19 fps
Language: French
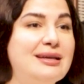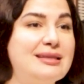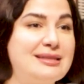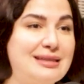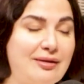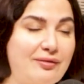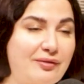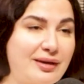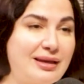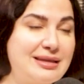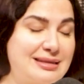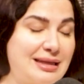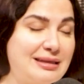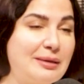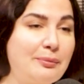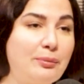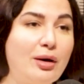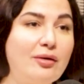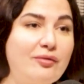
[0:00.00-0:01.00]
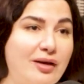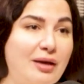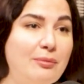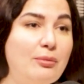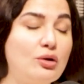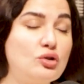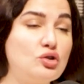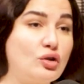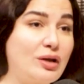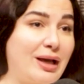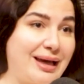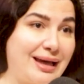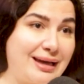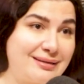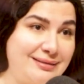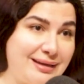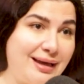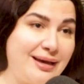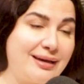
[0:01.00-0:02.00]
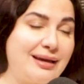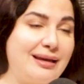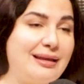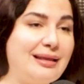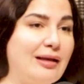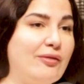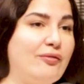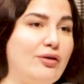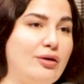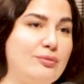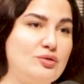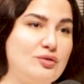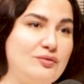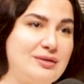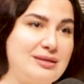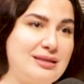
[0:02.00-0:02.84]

Ça, dépend vraiment du caractère et de la forme du